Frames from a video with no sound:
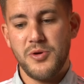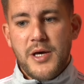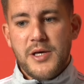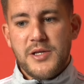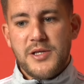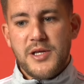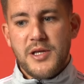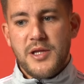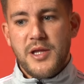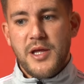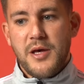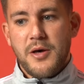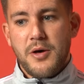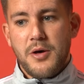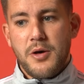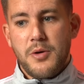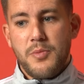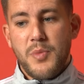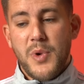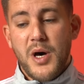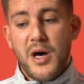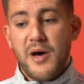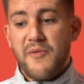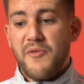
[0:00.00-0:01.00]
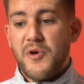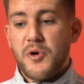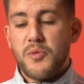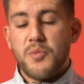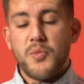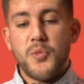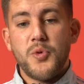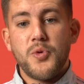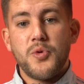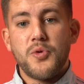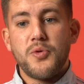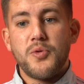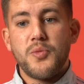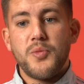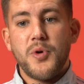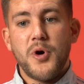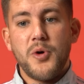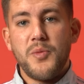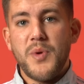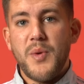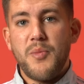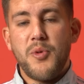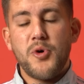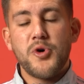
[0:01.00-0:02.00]
Et c'était euh, bah, avant que mon
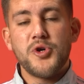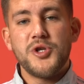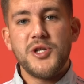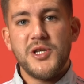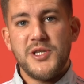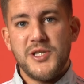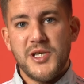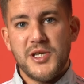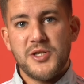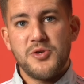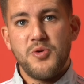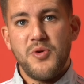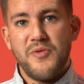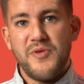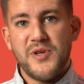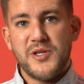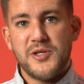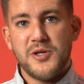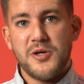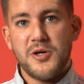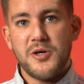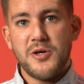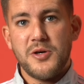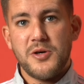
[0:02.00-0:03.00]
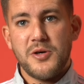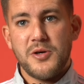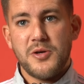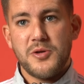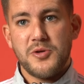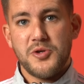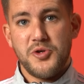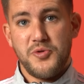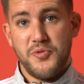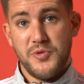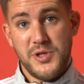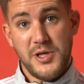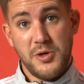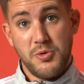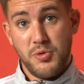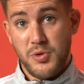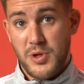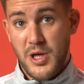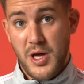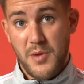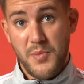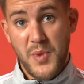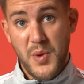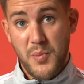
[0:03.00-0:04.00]
premier projet Six Nové sort Je faisais
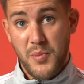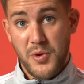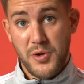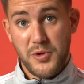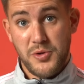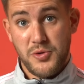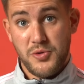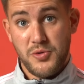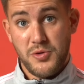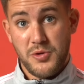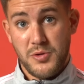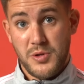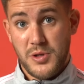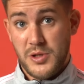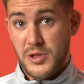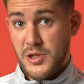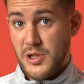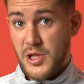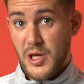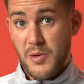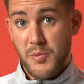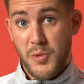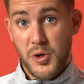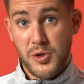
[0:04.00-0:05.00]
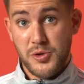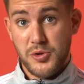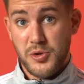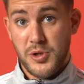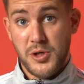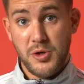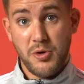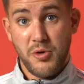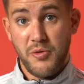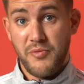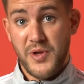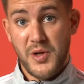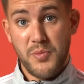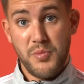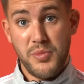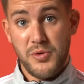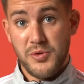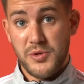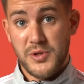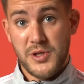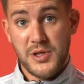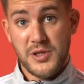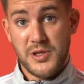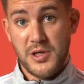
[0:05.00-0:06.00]
écouter à mes potes, tu vois. C'était le morceau qui revenait le plus,
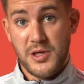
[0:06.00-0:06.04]
c'est